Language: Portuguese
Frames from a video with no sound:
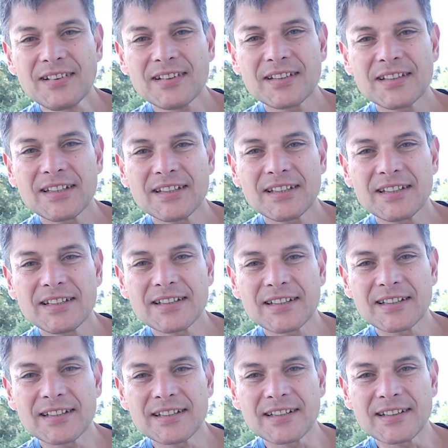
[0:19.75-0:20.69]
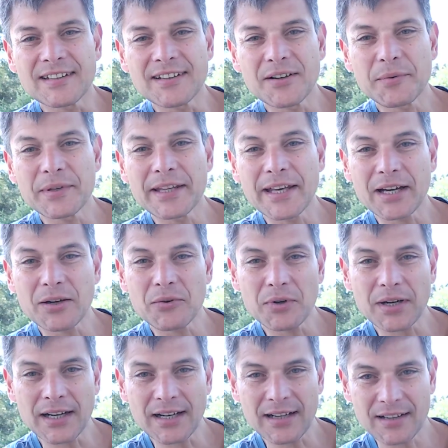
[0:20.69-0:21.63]
e eu me nego
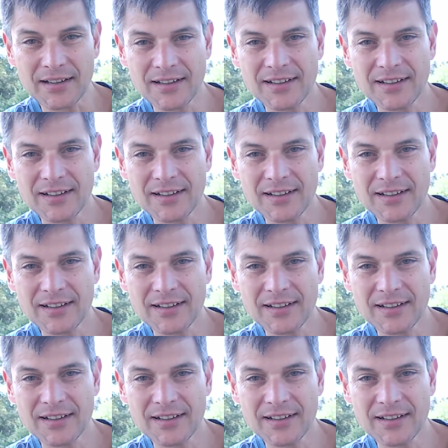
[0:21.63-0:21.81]
a